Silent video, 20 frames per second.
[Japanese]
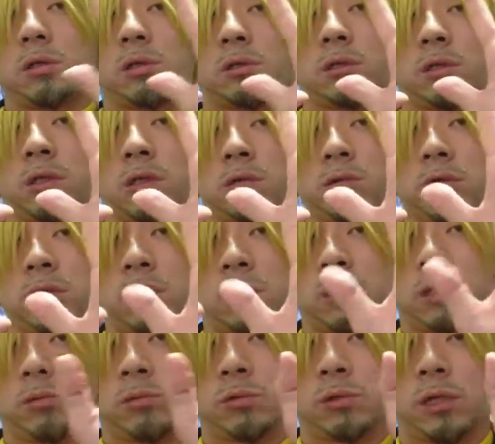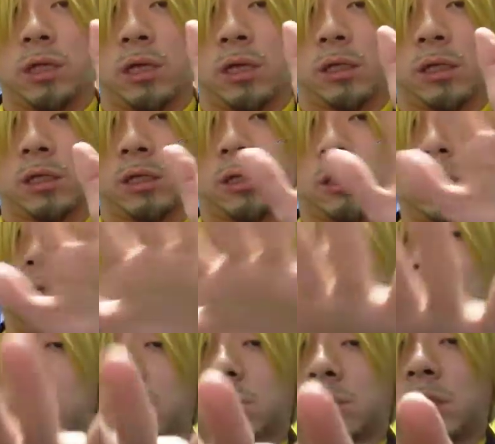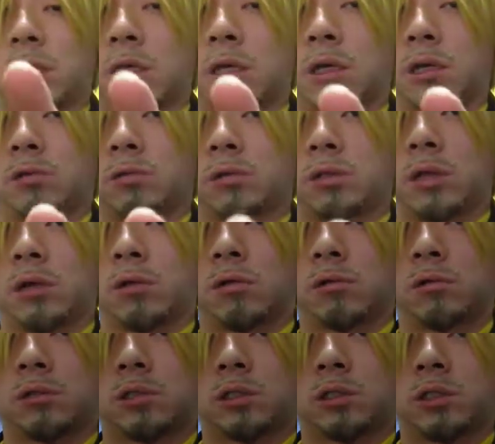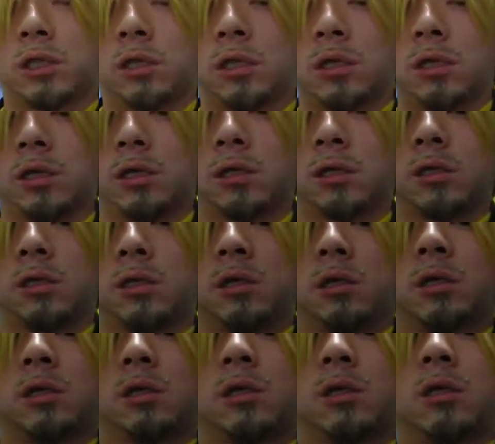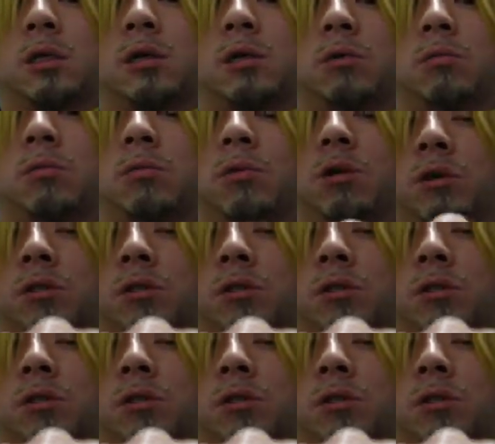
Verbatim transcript: 手は何もないそして蓋をして持